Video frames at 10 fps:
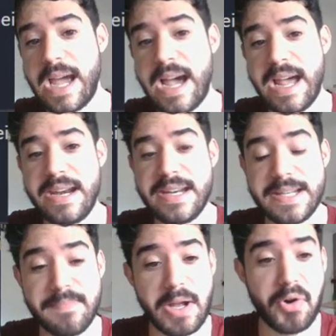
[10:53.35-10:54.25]
han
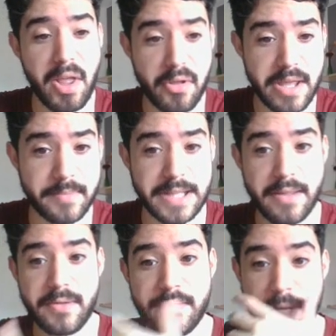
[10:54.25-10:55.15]
mejorado y
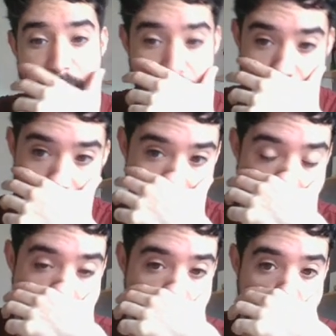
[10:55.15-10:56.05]
adaptado el
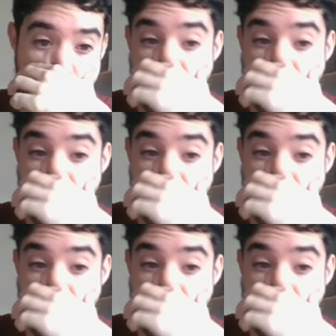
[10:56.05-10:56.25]
tutorial